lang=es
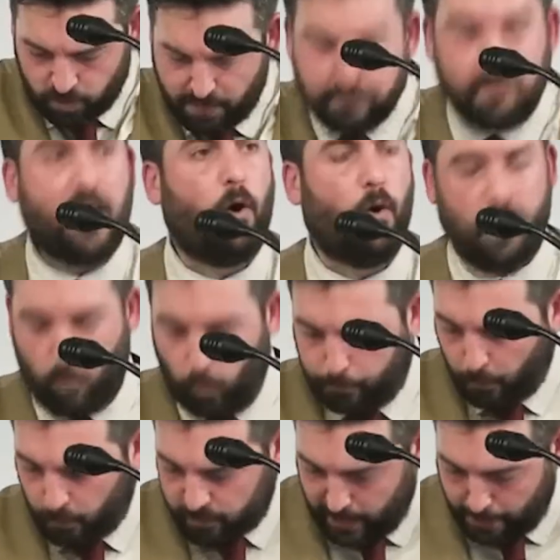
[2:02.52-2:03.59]
un reflejo de
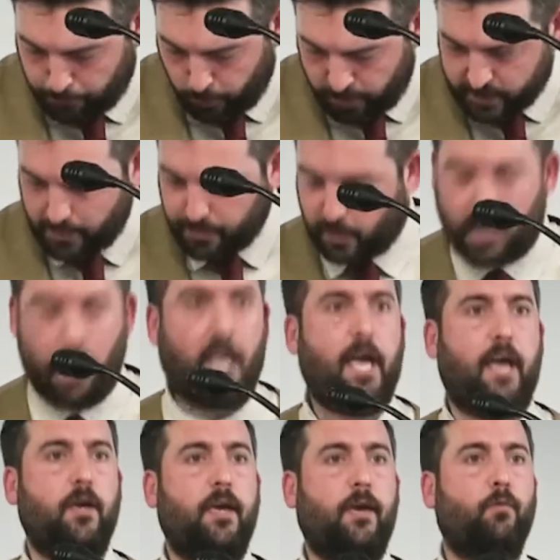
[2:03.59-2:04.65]
luz por la puerta y dices que
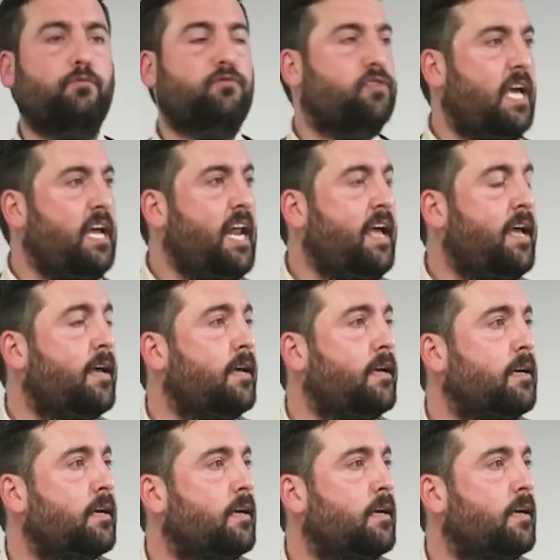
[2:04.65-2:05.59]
hay ahí un cine.